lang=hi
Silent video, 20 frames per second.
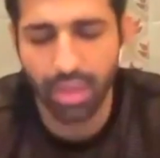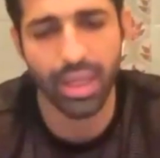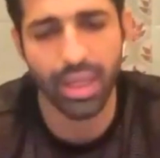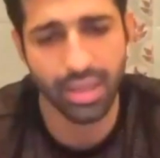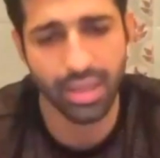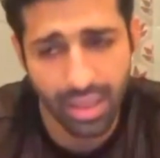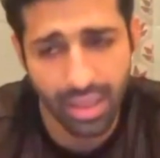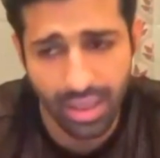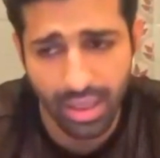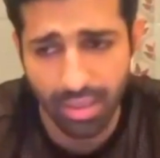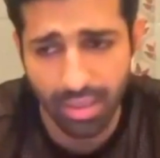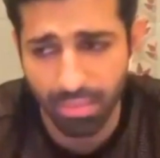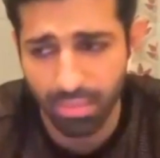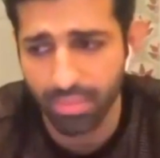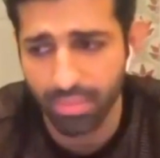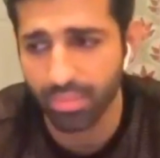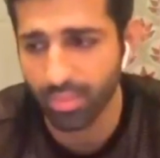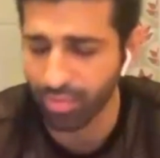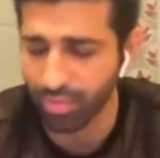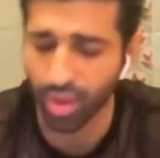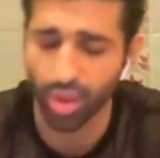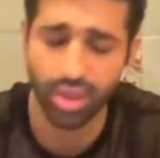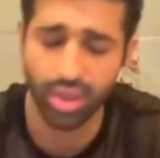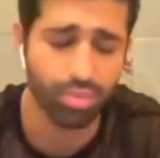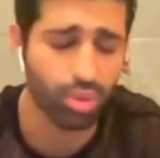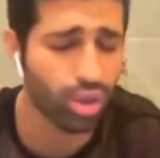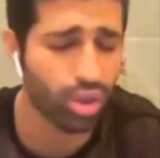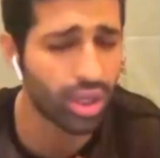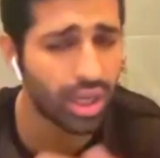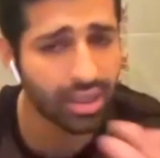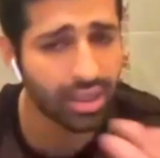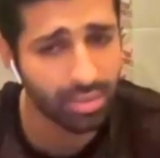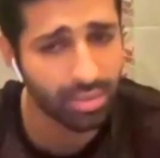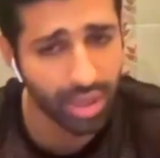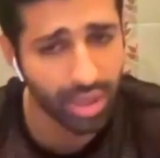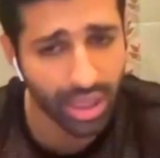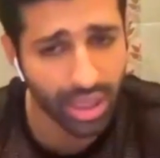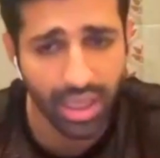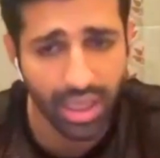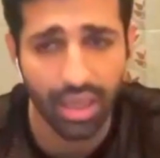में मेरी बात थी कि मुगल
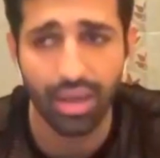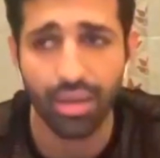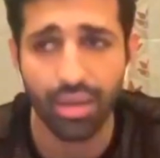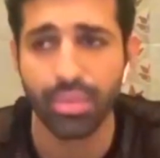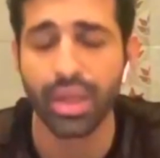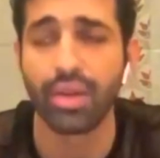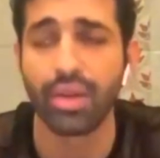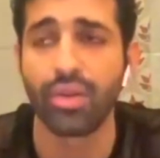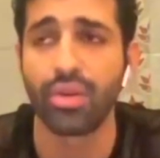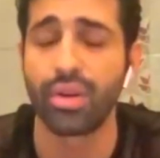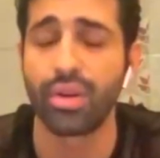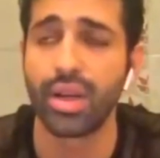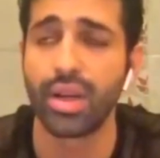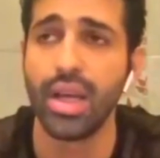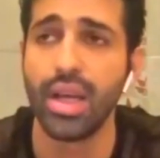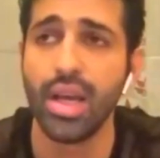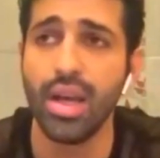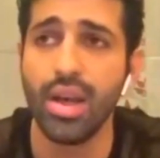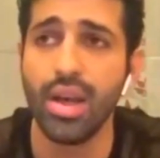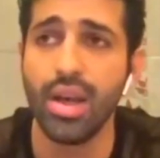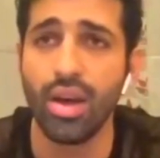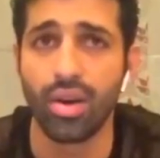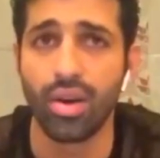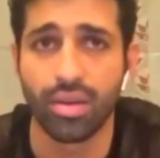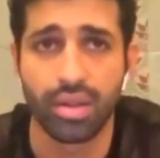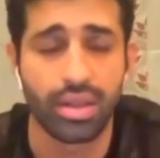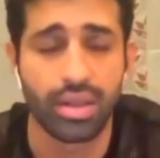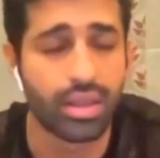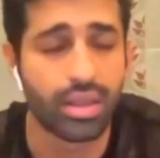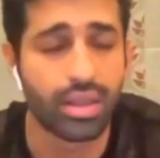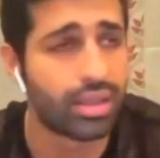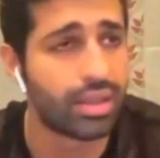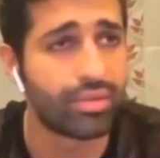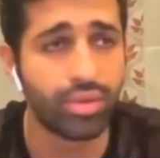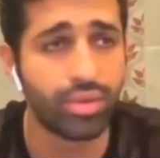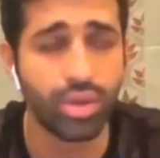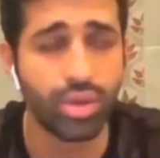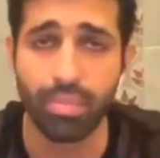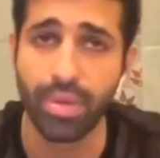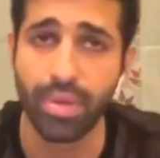आजम देखी हमने और और
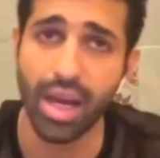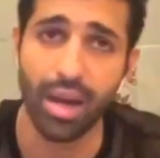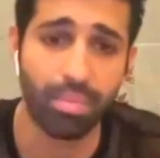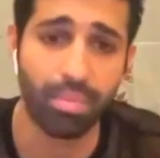वो अपने